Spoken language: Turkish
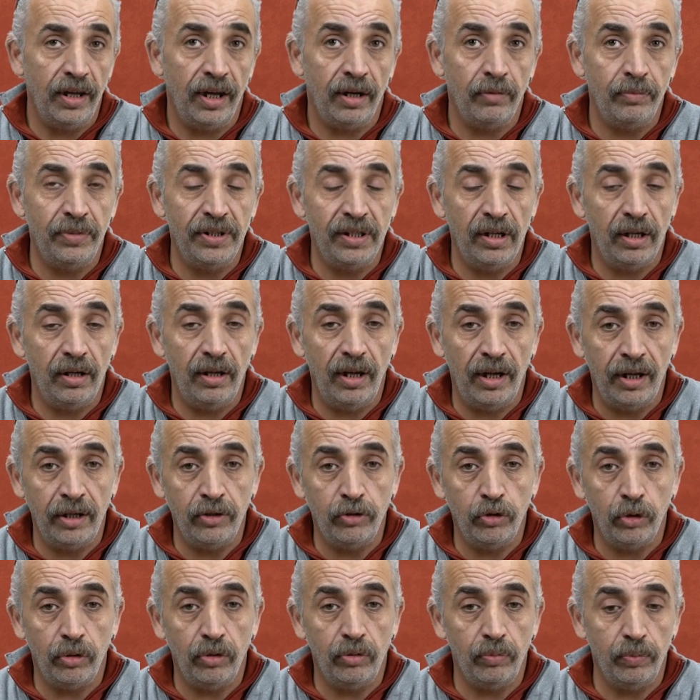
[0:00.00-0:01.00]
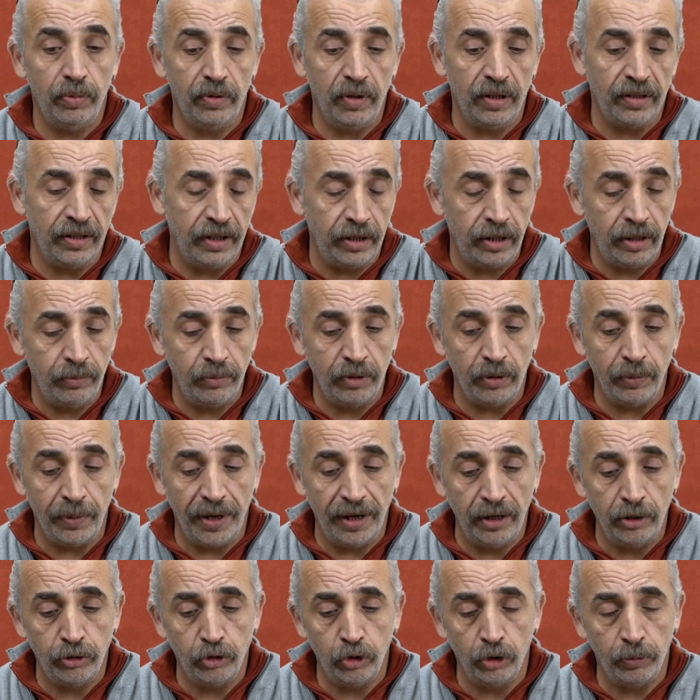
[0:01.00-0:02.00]
Yani bize en çok dediğim gibi
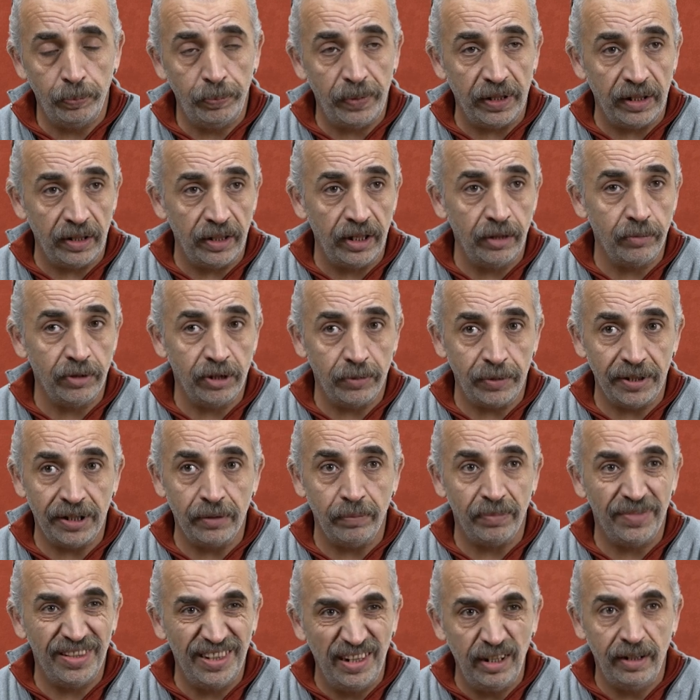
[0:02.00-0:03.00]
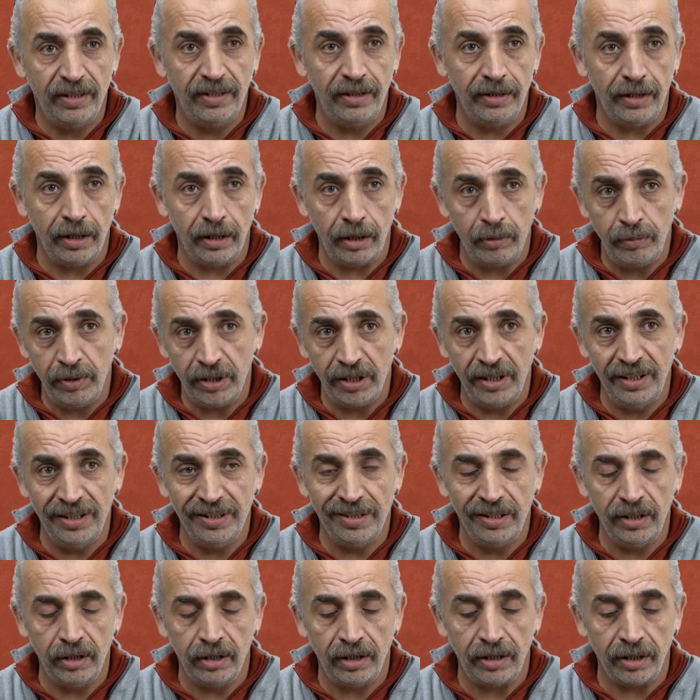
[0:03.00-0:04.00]
en çok bildiğimiz bizim tilki dediğimiz
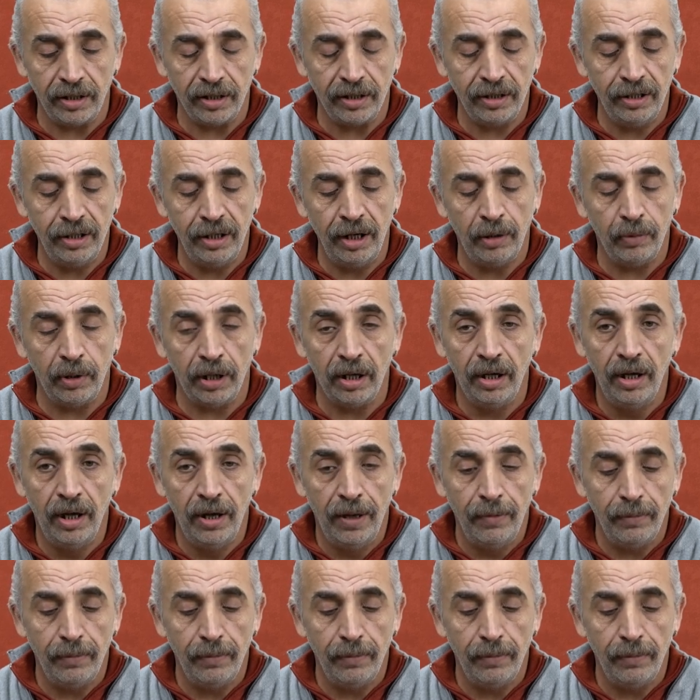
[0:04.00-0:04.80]
kızıl tilkidir ama